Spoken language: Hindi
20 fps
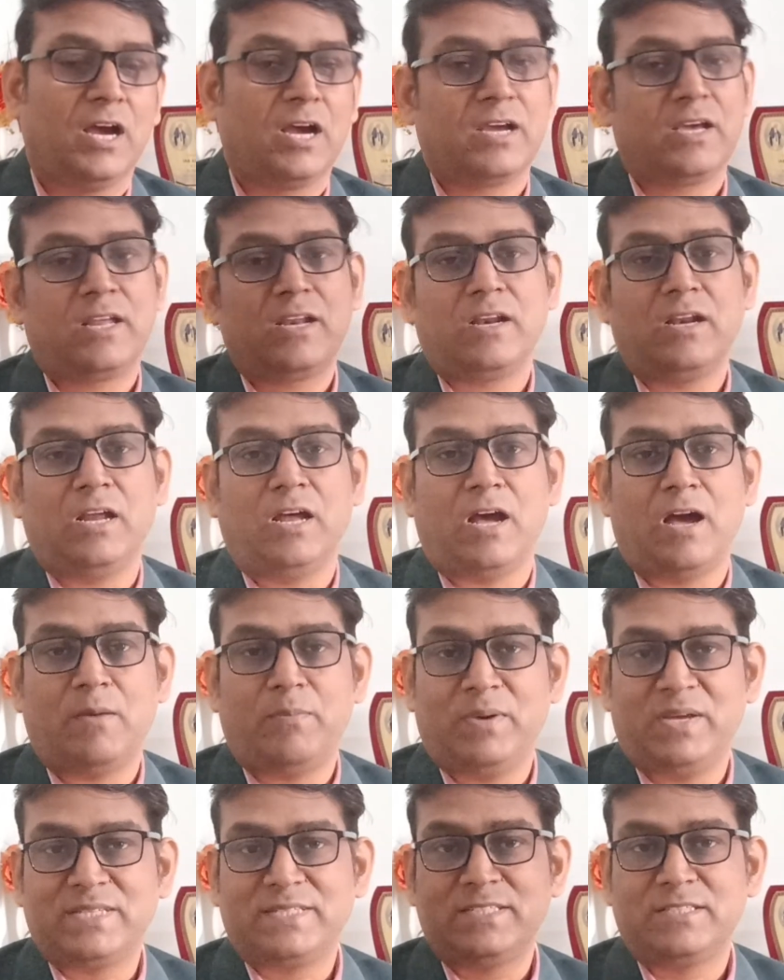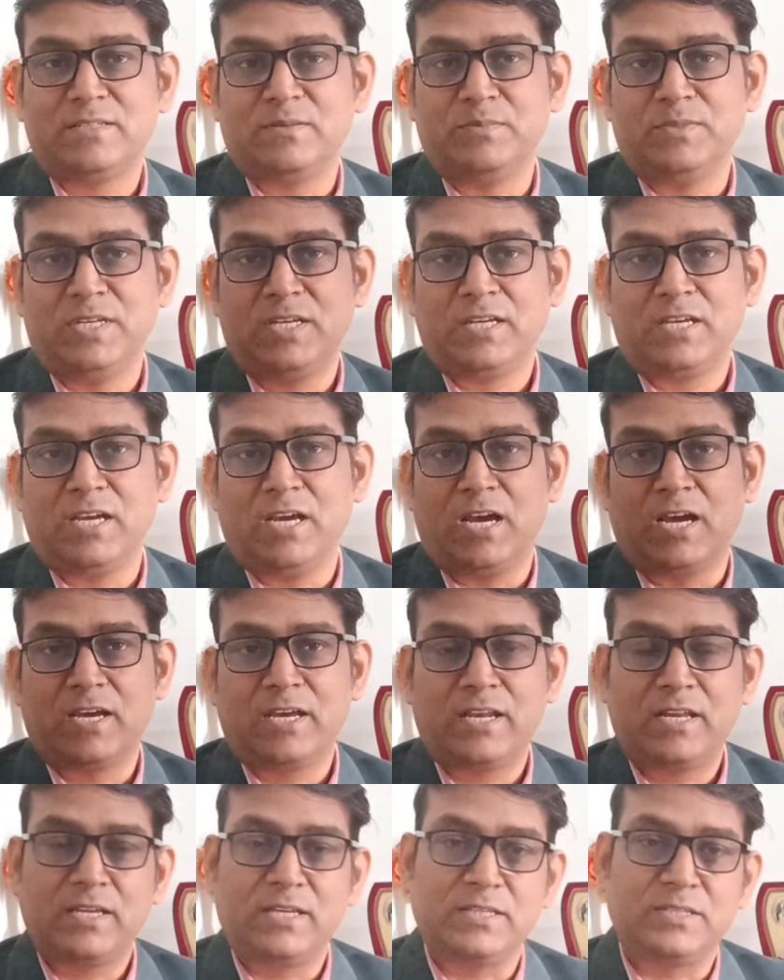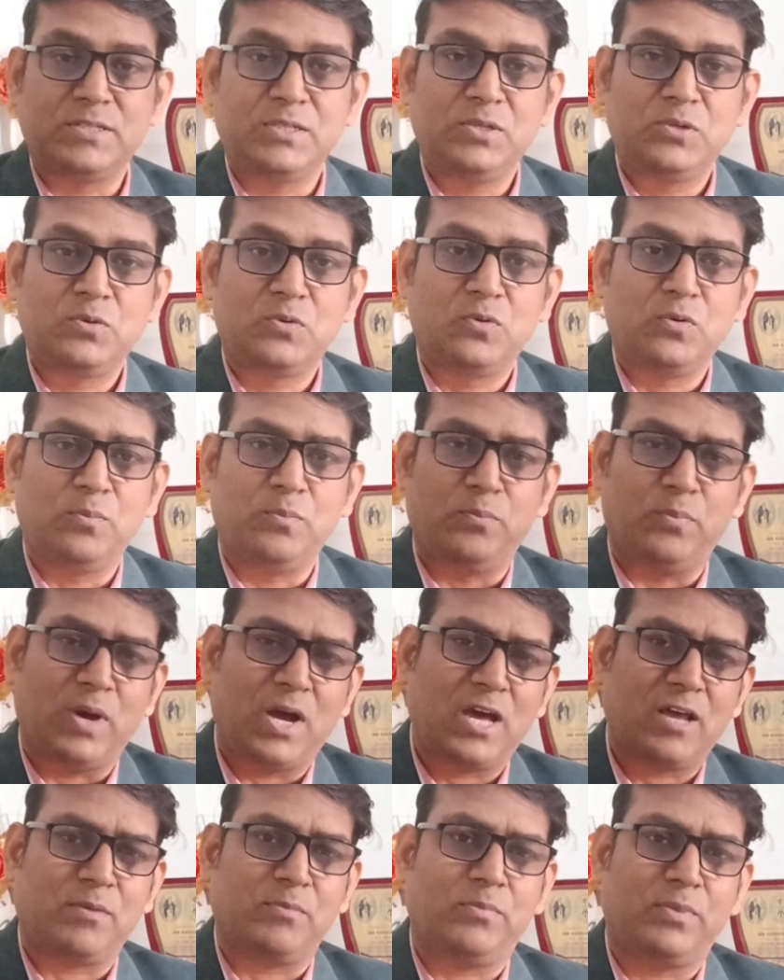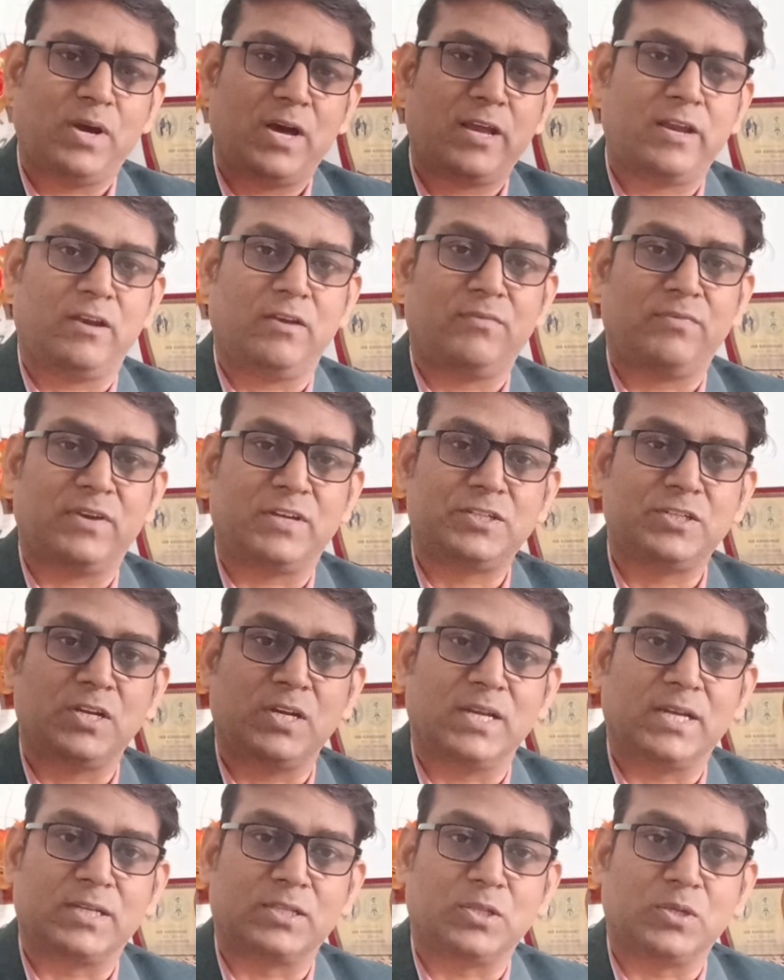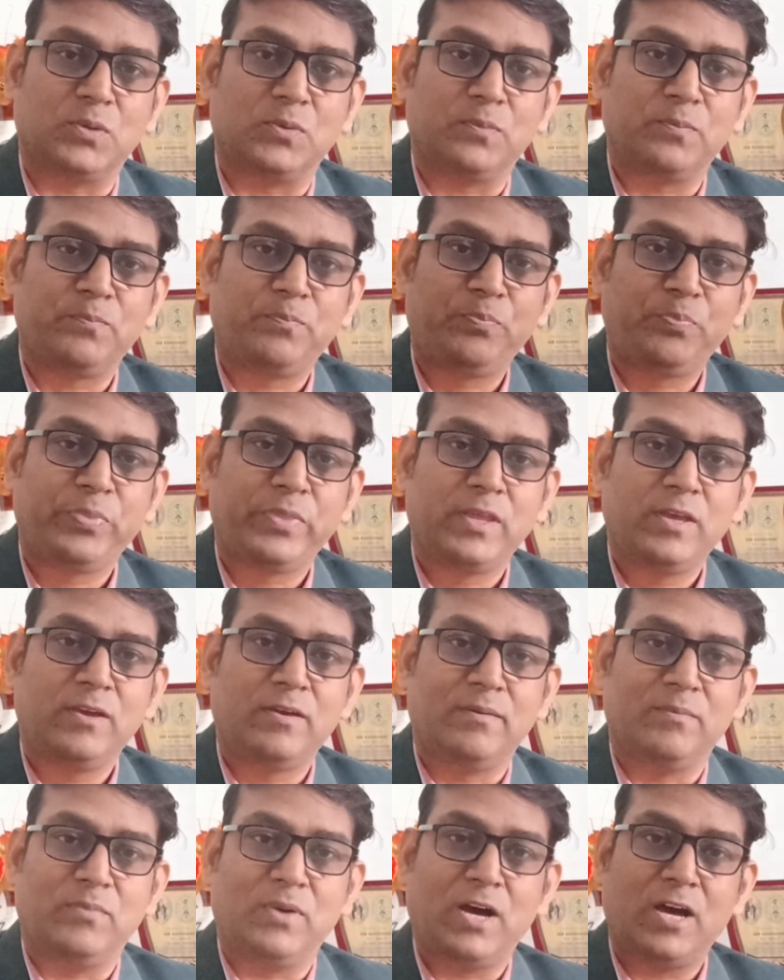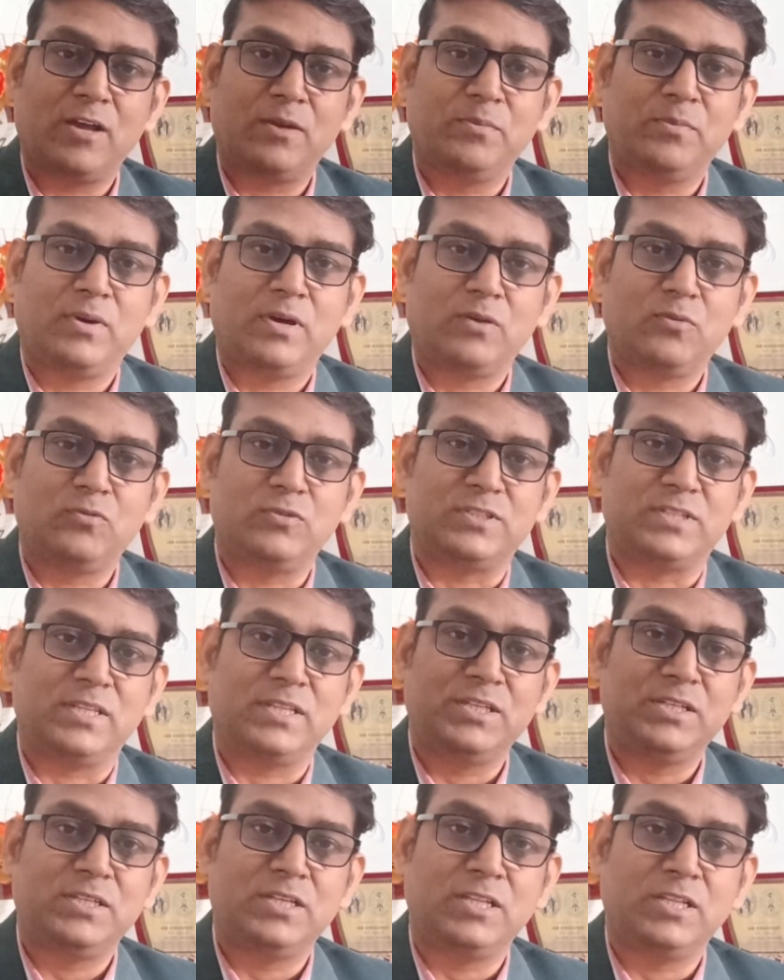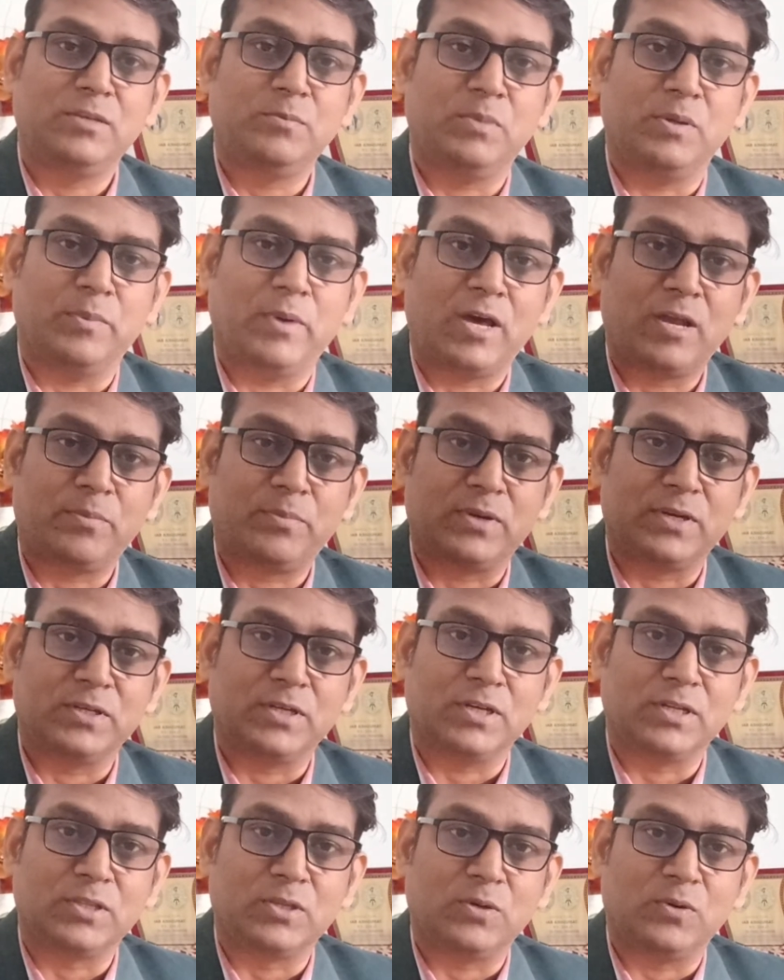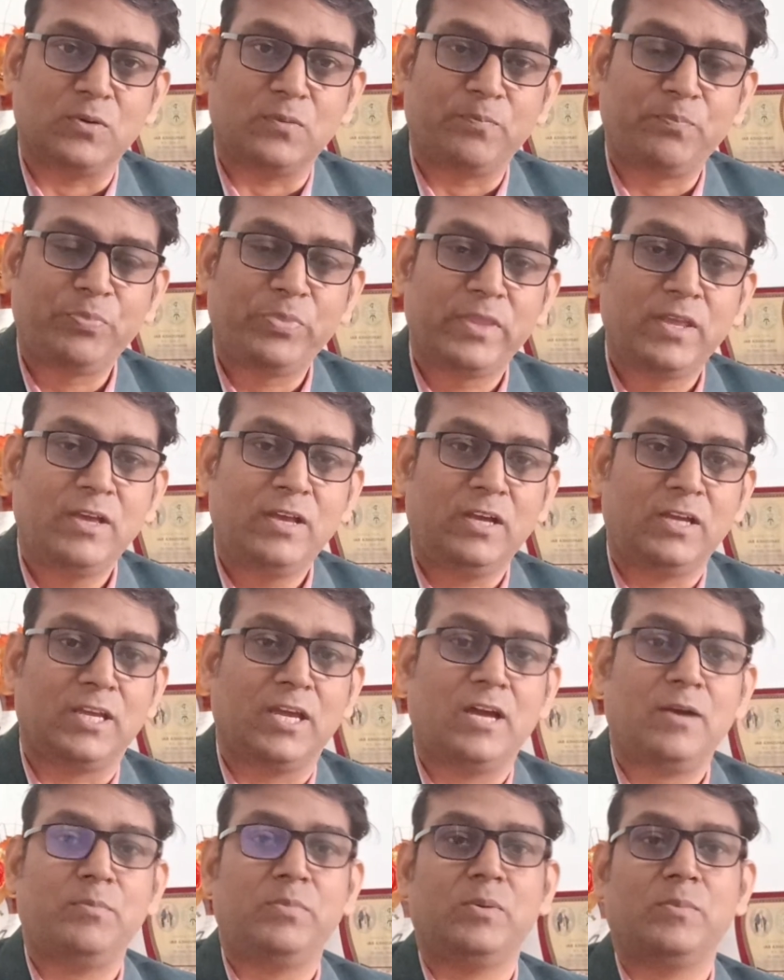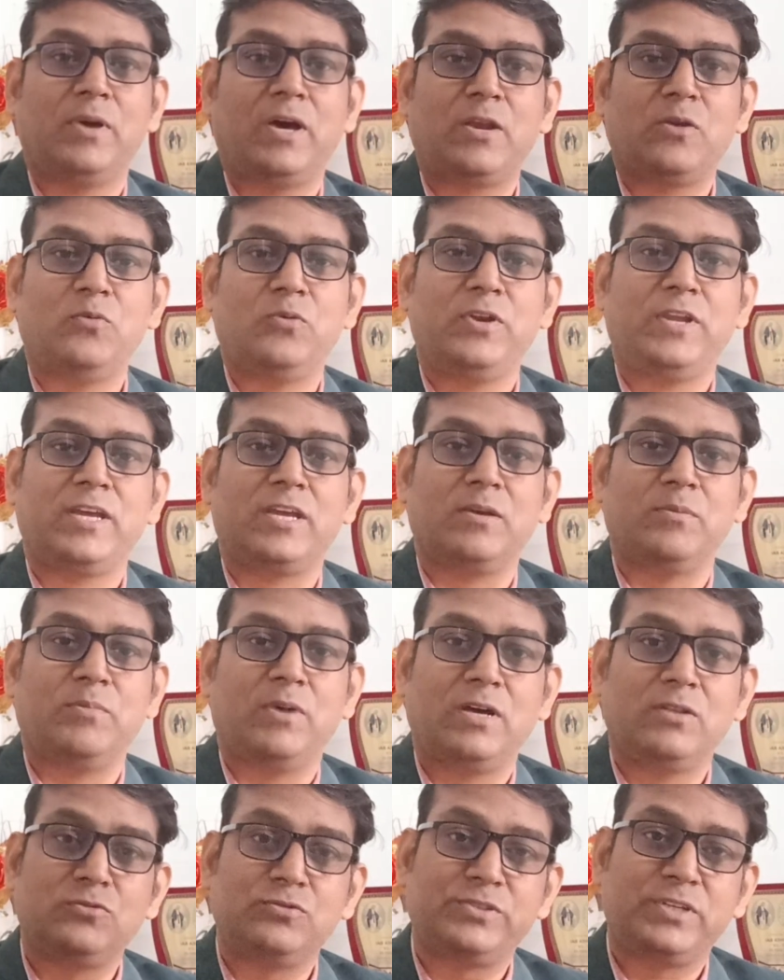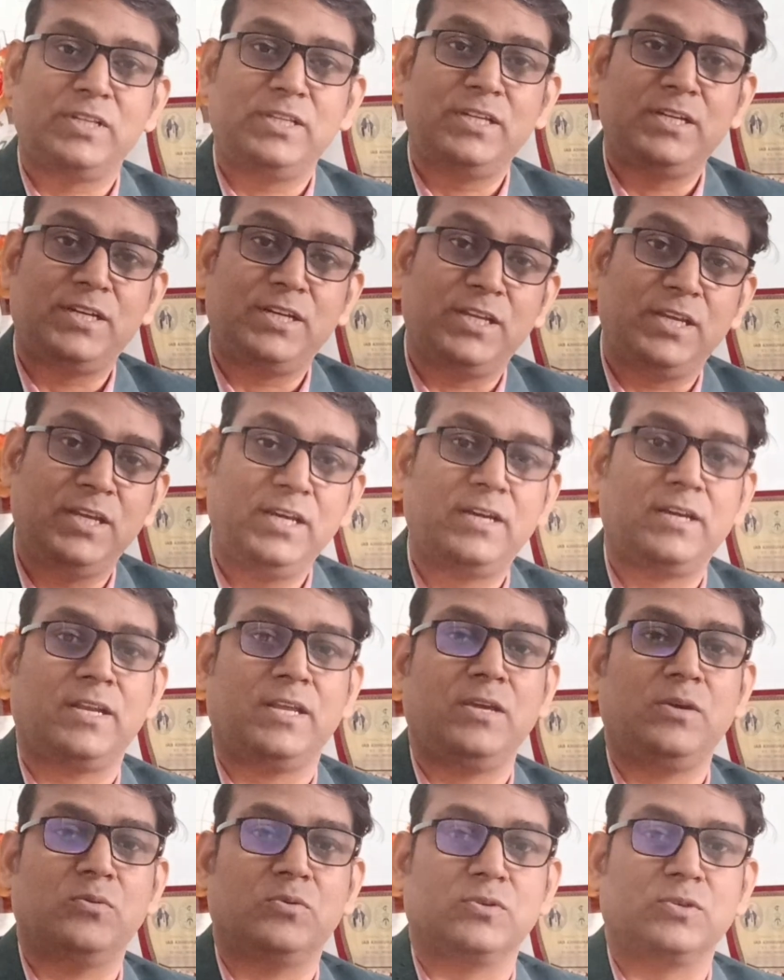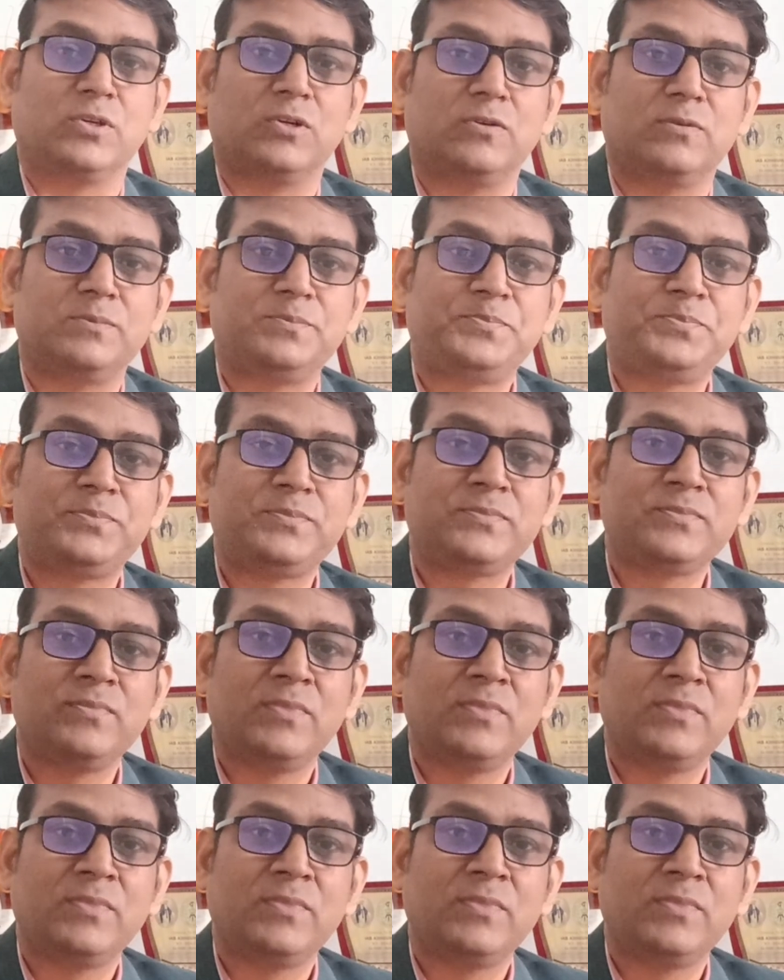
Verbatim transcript: अगर आप ऐसे समझें कि अगर किसी को बार बार इन्फेक्शन लगता हो बार बार वो जल्दी जल्दी बीमार पड़ जाता हो या बीमार होने के बाद वो जल्दी ठीक नहीं होता हो